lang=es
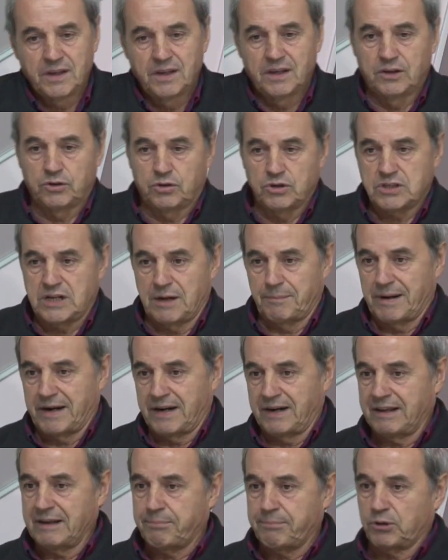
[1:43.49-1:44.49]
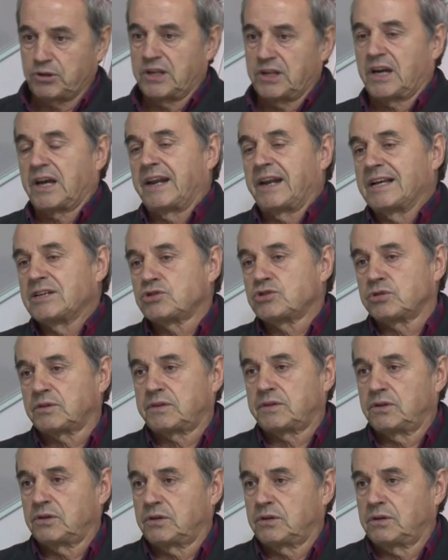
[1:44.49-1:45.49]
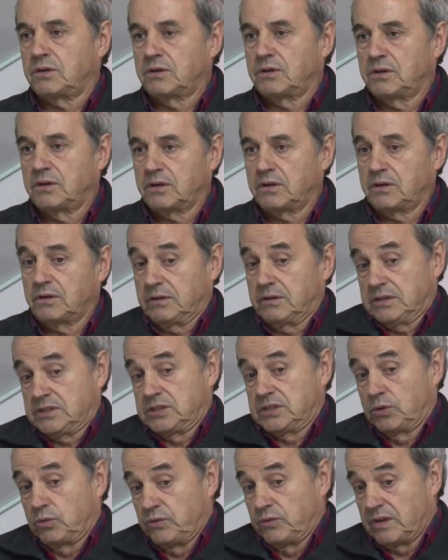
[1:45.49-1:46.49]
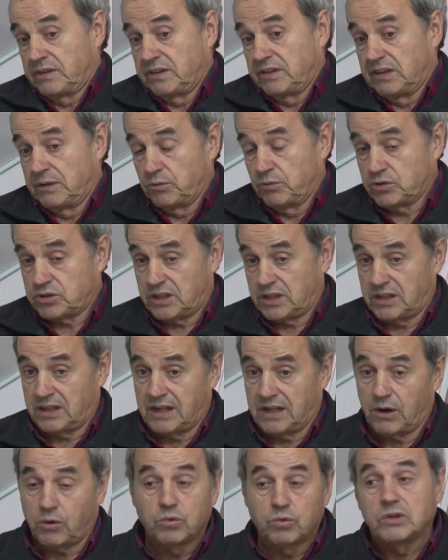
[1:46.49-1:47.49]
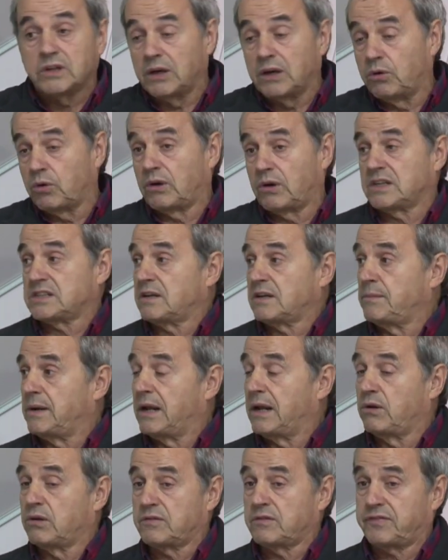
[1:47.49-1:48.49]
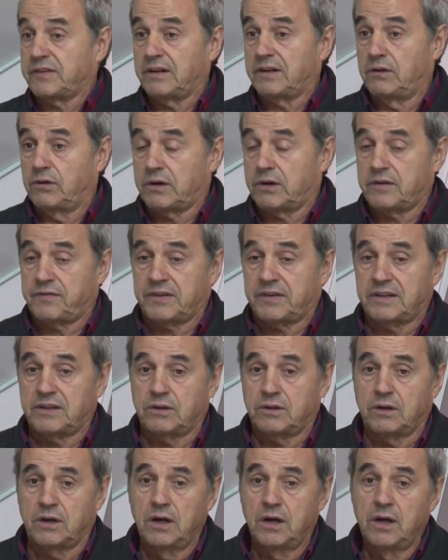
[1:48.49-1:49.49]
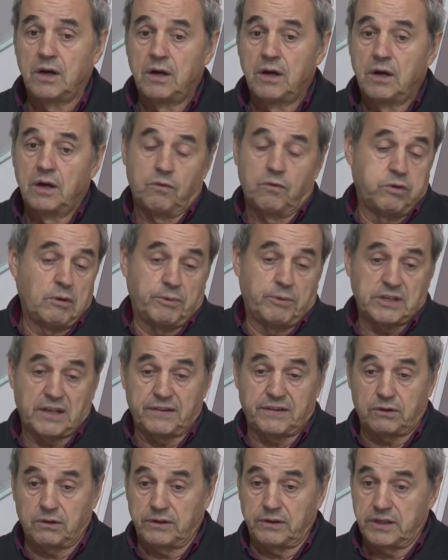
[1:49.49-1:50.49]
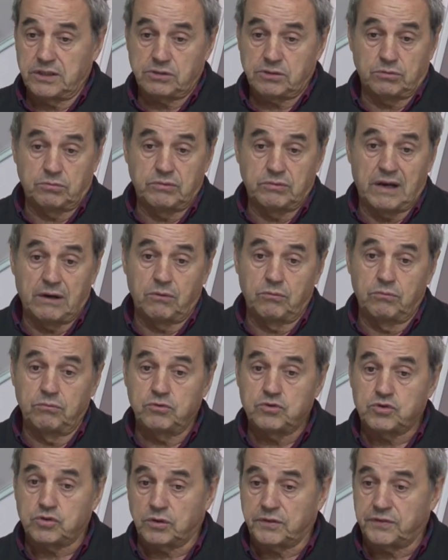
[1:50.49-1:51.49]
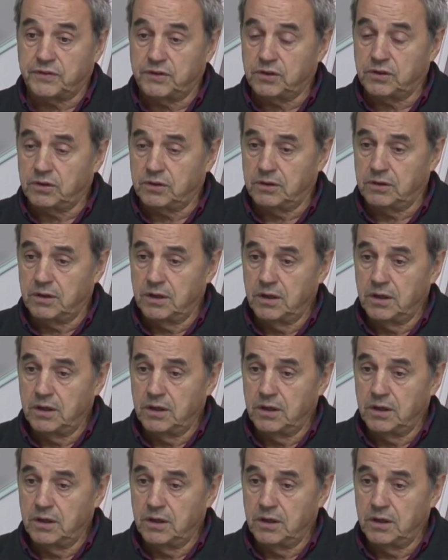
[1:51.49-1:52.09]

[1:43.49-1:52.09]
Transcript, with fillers: Entonces, la manera de proteger al socio, según decidimos en la Junta y luego la Asamblea lo, refrendó, fue pues hacerlo de eso, un socio,